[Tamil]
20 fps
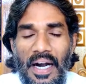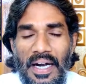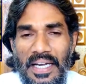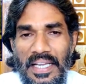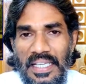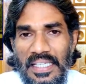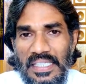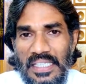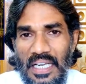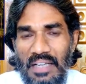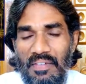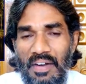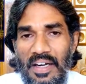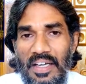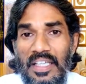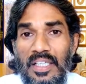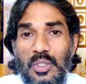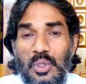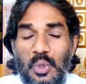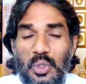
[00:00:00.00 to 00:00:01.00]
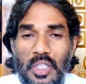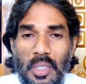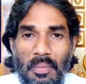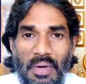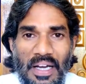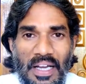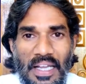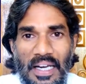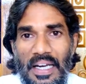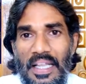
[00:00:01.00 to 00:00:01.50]
அந்நிய செலவாணி
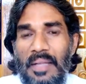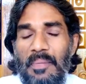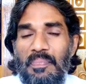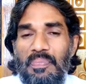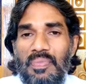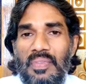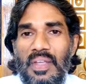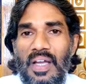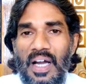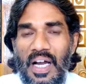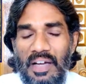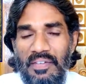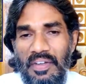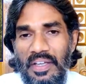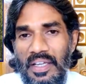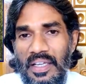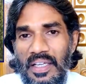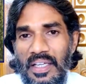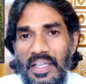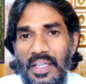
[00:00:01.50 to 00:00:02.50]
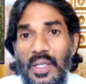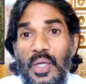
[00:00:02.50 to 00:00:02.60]
சுத்தமாக இல்லை ஆகவே